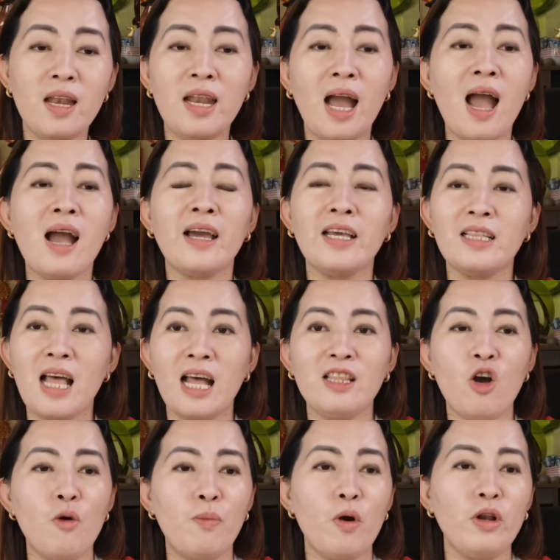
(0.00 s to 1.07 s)
nakakita
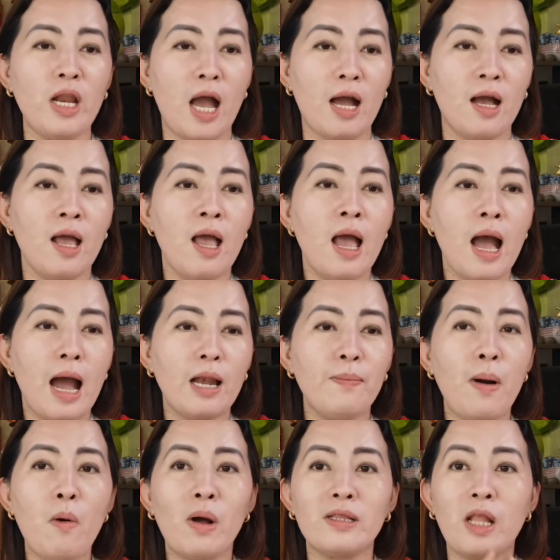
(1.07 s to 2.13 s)
daw po ng,
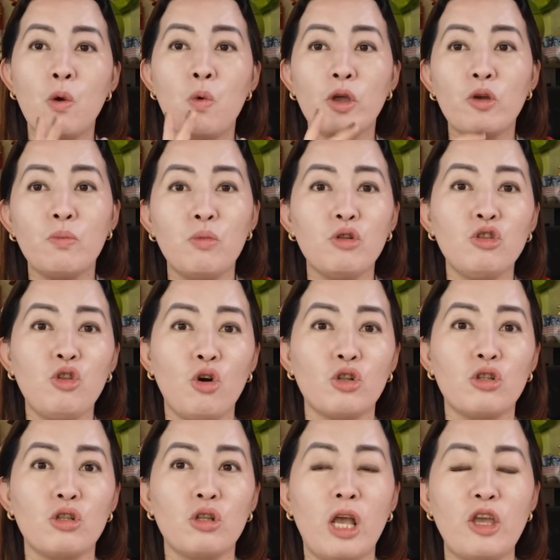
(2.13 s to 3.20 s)
halimbawa, dalawa yung
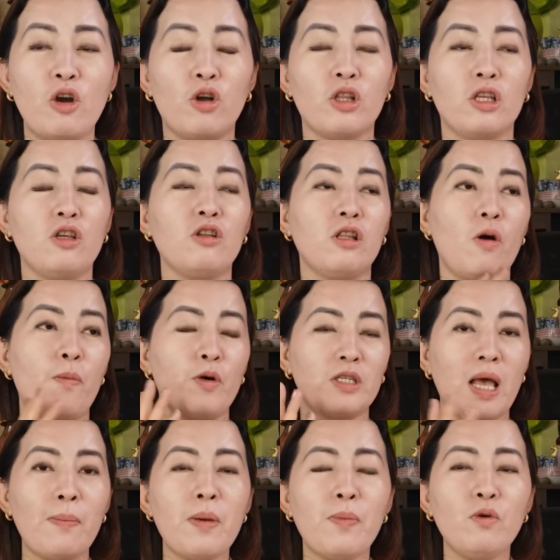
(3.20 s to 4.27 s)
buntot. Ayun, yun daw po.
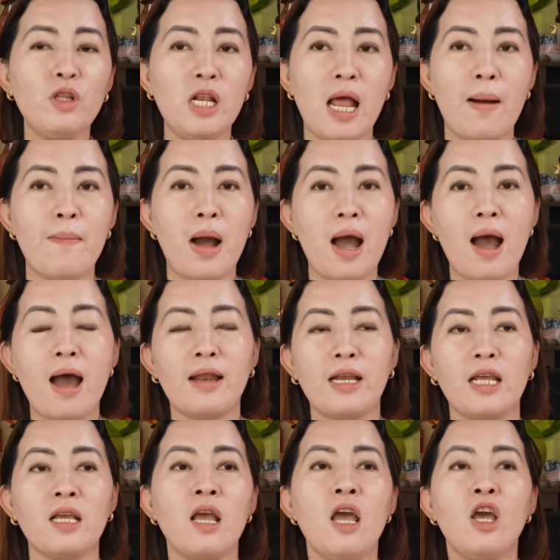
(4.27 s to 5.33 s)
Sabi po nila,
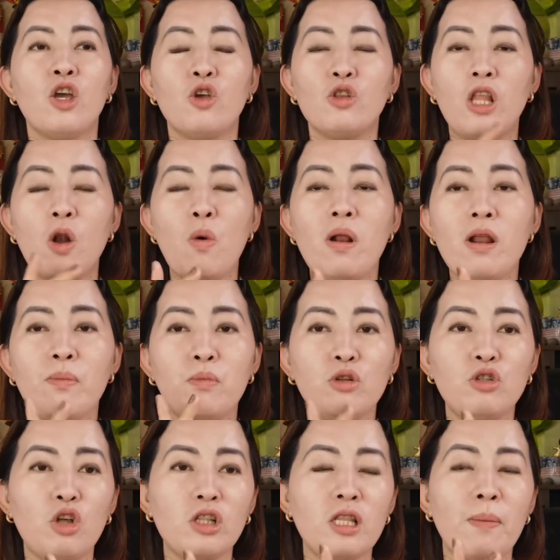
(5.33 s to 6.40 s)
maaaring, yung dalawa ng
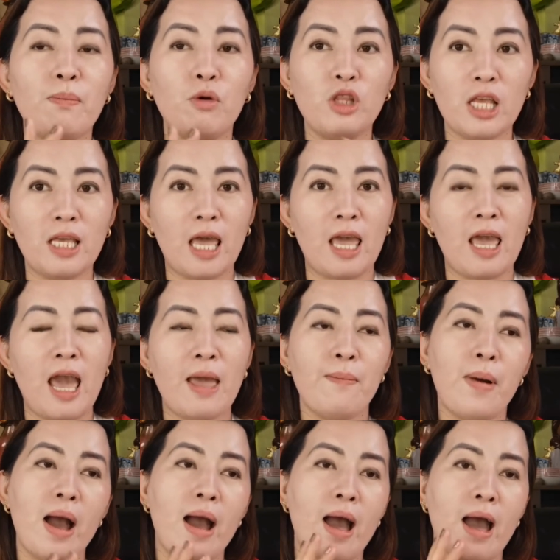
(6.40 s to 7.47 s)
buntot ng butike ay
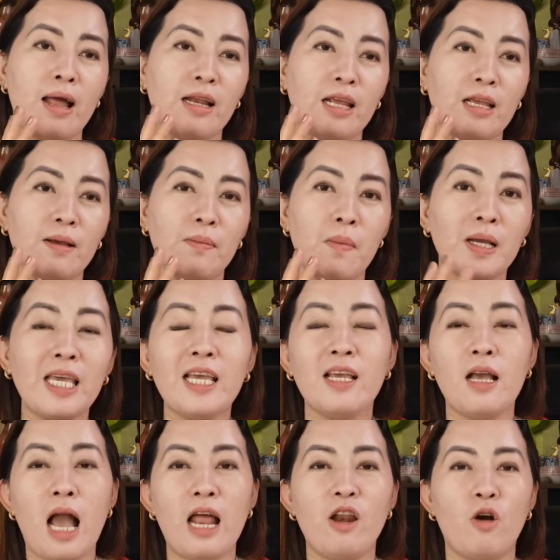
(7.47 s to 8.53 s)
maaaring
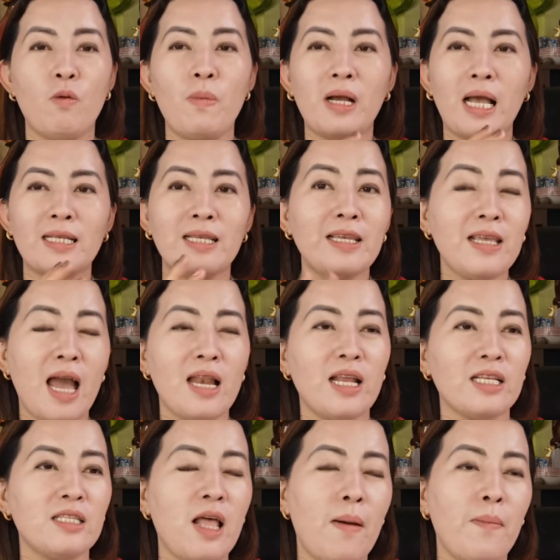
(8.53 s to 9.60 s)
maging, ano, kumbaga,
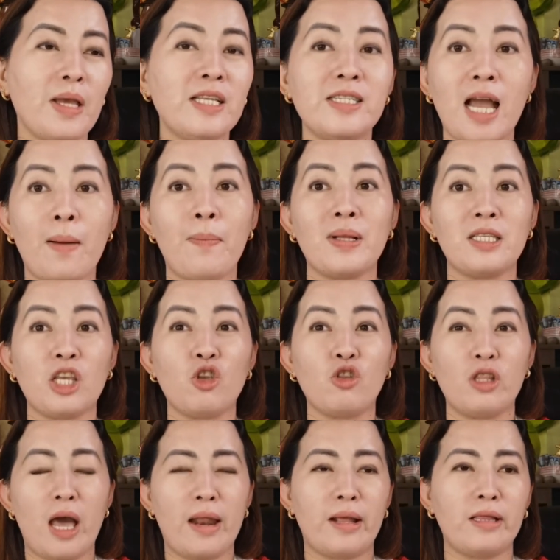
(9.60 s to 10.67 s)
sinyales na may jackpot sa
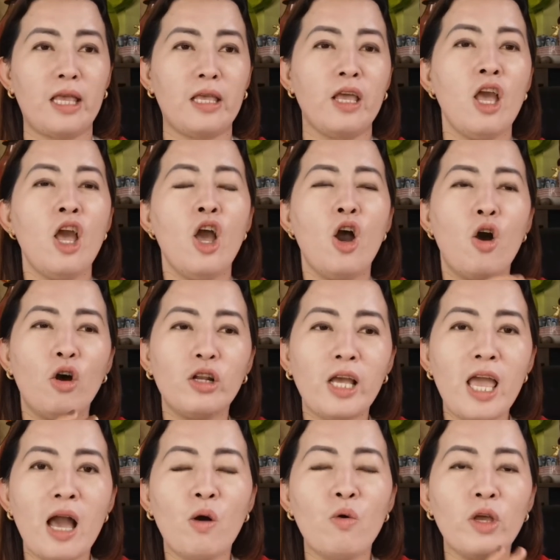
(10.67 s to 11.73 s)
inyong darating. Or
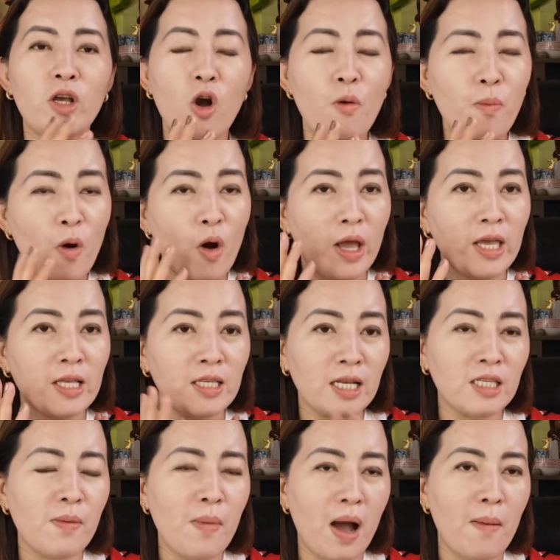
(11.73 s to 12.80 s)
kaya, kung ikaw po ay
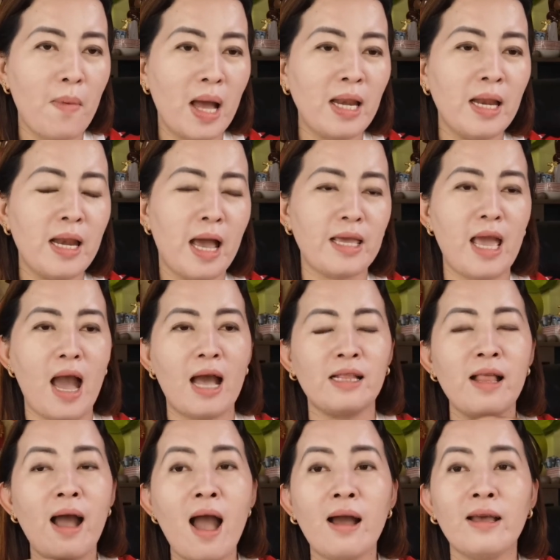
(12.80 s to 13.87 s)
isa sa mga mananaya
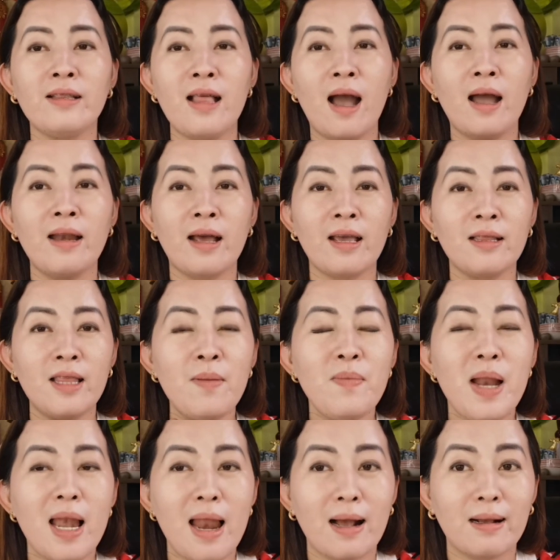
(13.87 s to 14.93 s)
at nakakita ka ng
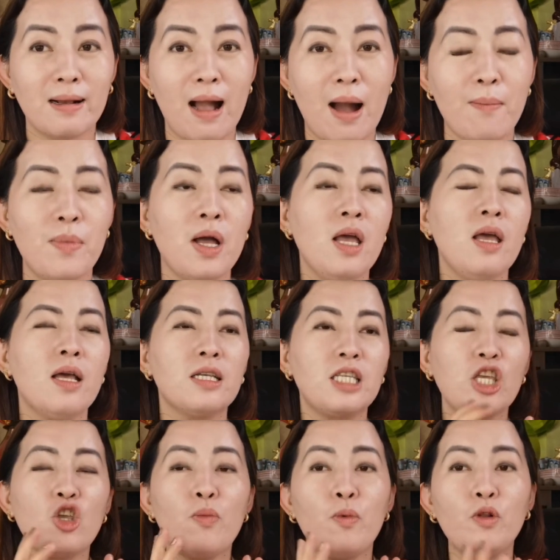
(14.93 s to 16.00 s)
itim na langgam,
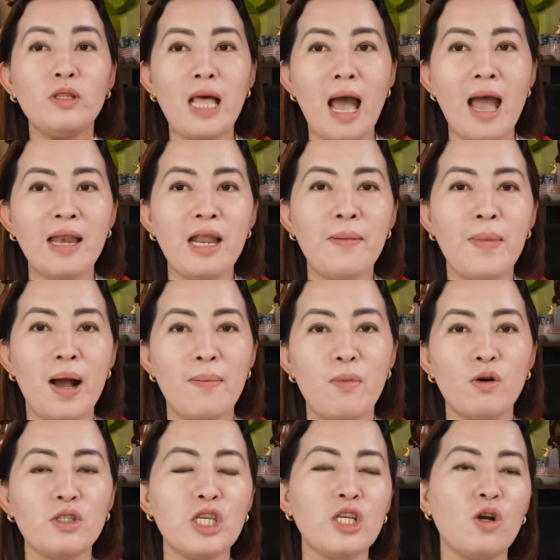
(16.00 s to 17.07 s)
sa inyong puntahan ng mga
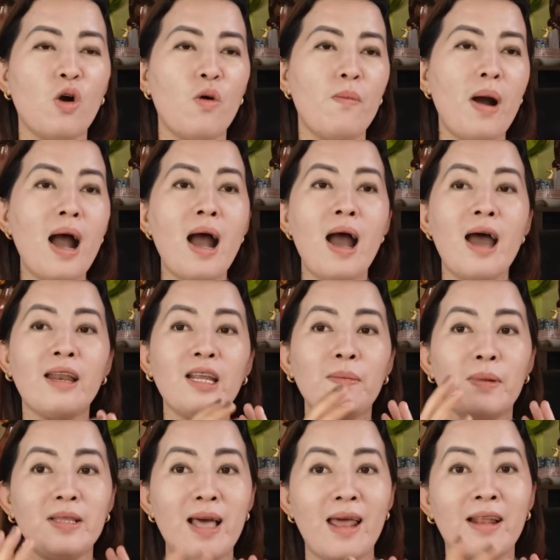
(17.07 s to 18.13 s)
bossing ko,
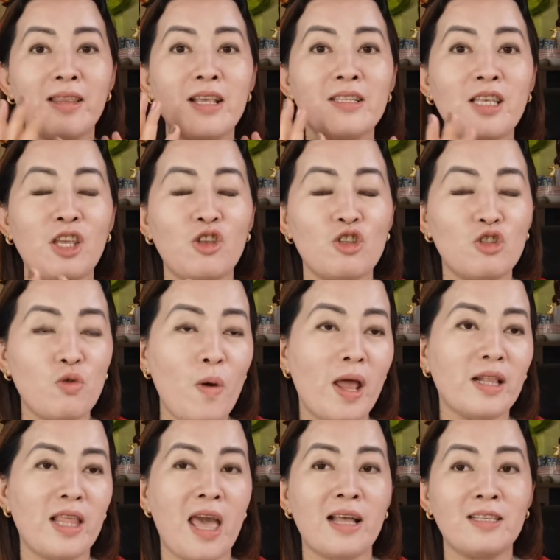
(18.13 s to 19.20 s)
maaaring may darating sa inyong
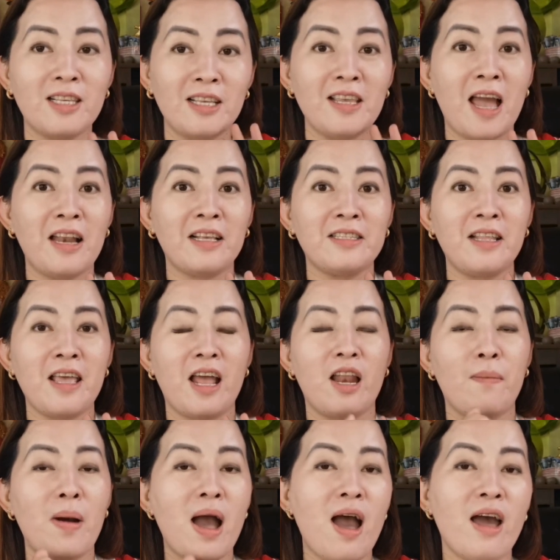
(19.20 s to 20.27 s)
swerte at sinyales na
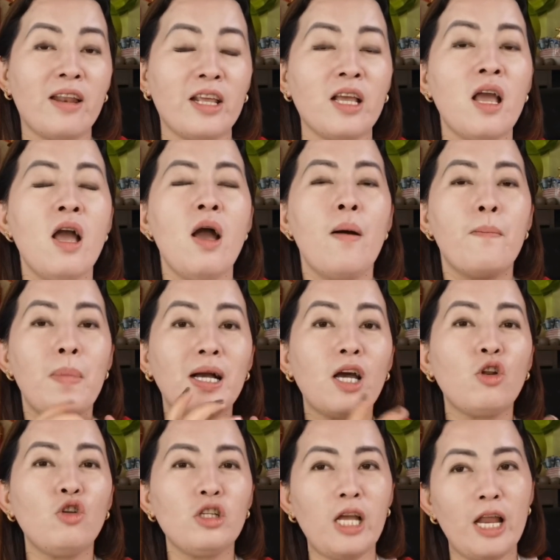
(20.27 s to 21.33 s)
yan na maaaring
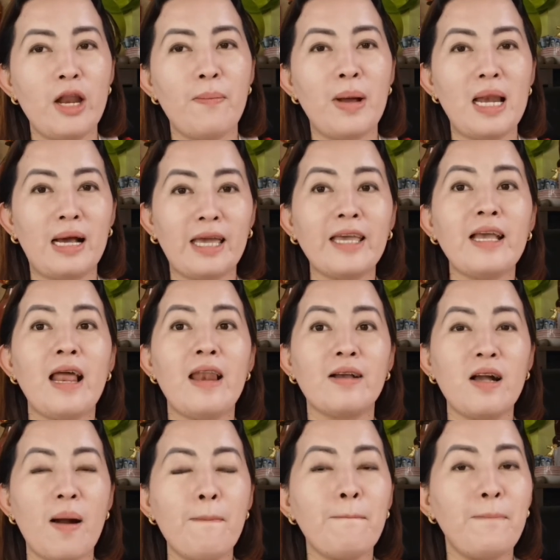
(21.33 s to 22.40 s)
magkaroon ka ng malaking
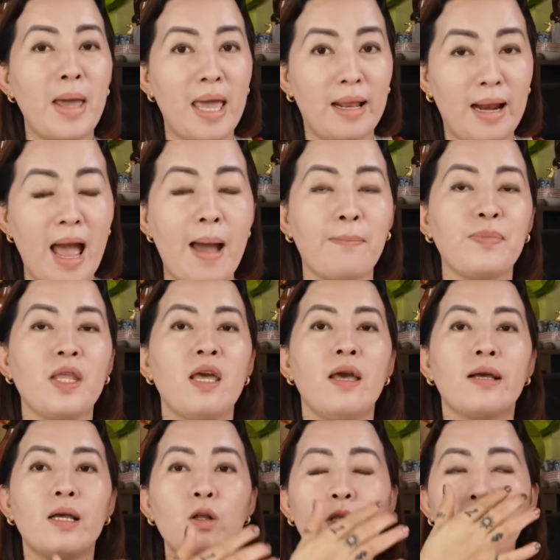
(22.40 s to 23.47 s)
halagang pera.
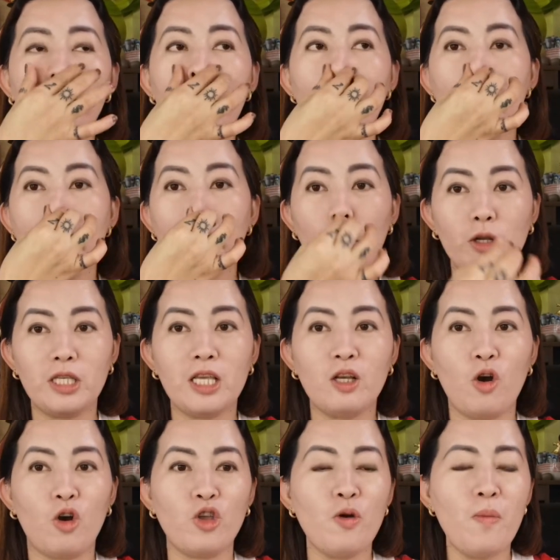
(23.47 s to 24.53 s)
Ganun din pa mga
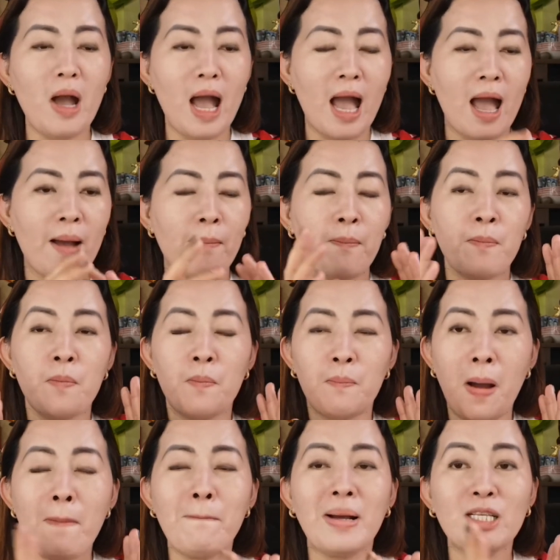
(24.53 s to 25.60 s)
bossing ko, yung mga
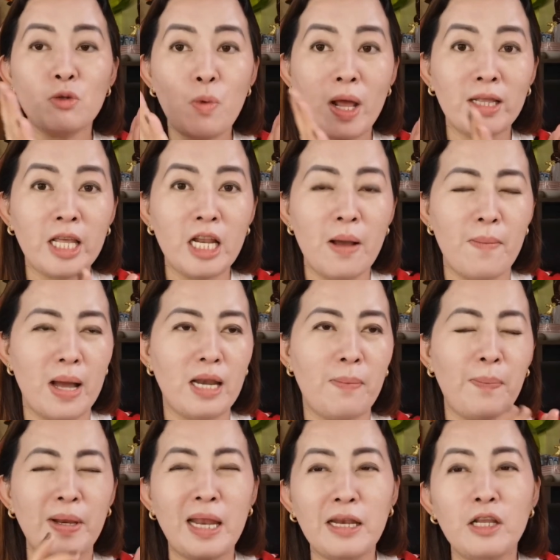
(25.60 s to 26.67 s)
pampaswerte naman
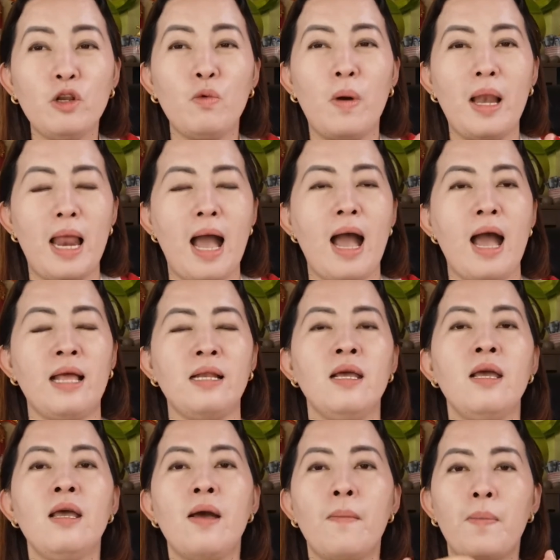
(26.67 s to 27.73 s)
na pinaniniwalaan
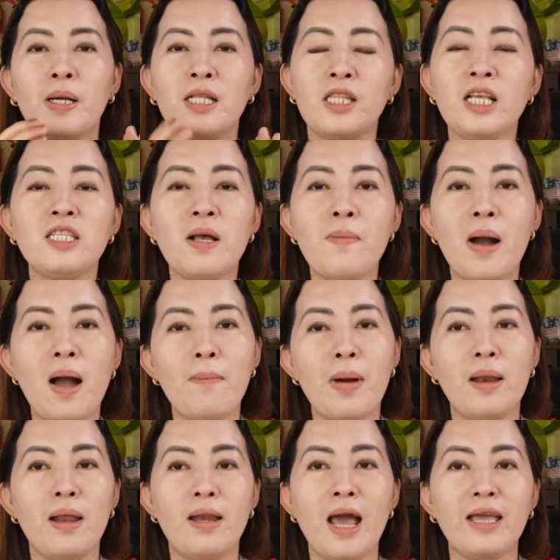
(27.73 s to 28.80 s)
Pagdating sa mga
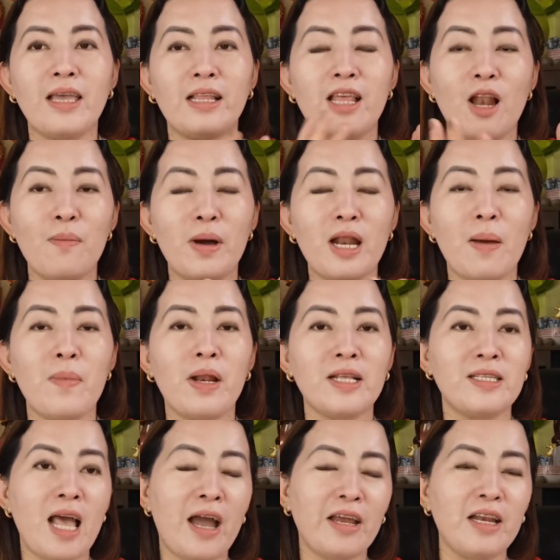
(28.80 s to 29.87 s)
mananaya, dahil
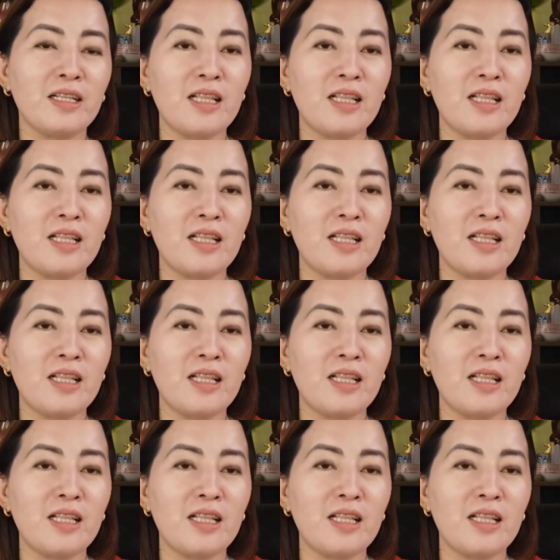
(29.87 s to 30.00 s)
marami rin sa akin